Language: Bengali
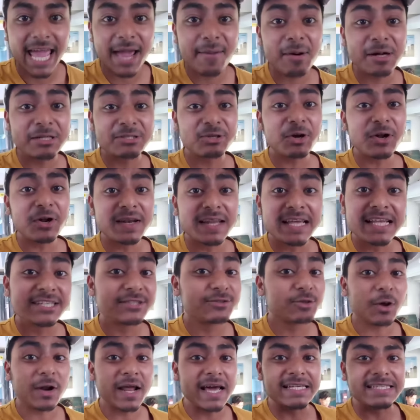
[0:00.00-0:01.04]
এবার চলো নিচ
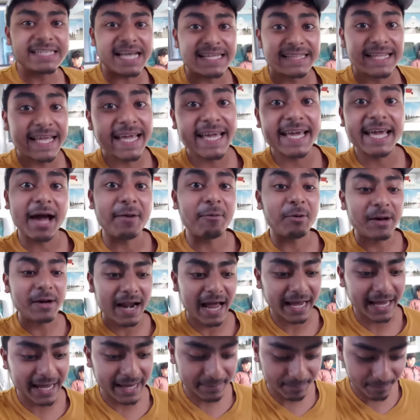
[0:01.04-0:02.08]
তলায় যাই দেখি কেমন
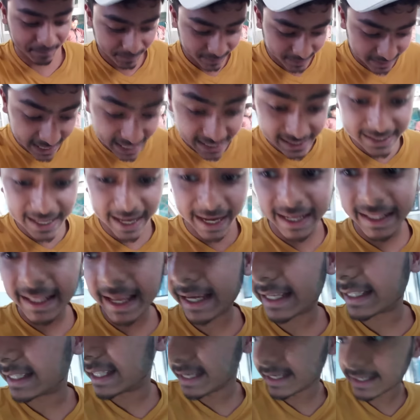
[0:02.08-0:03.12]
লাগে নিচ থেকে
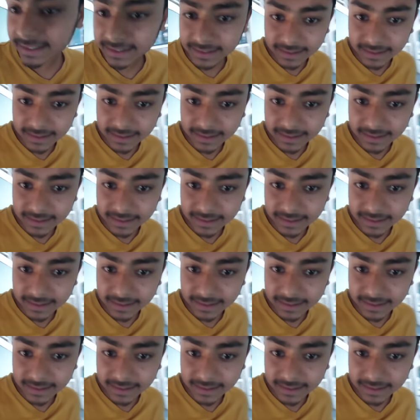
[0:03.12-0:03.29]
দেখতে